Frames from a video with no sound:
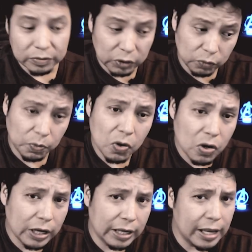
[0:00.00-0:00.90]
Me
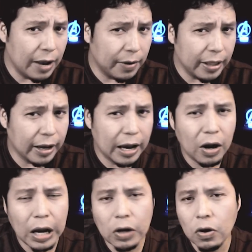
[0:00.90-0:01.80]
supongo que ya habrá
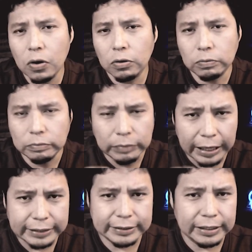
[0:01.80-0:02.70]
dejado algo
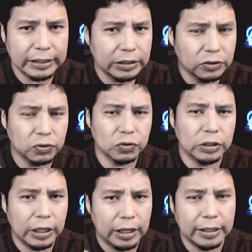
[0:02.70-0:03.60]
así
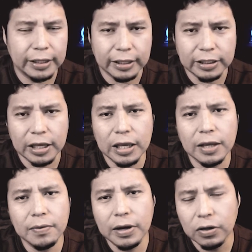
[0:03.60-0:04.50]
eh, las
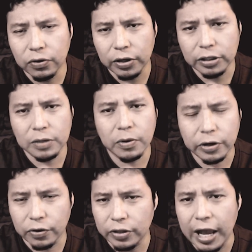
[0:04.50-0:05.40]
directivas, los directivos
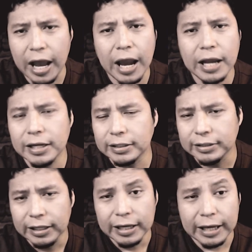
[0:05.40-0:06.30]

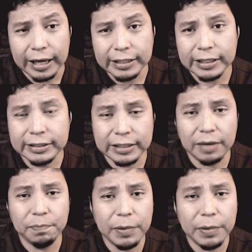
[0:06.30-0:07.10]
regionales, etc.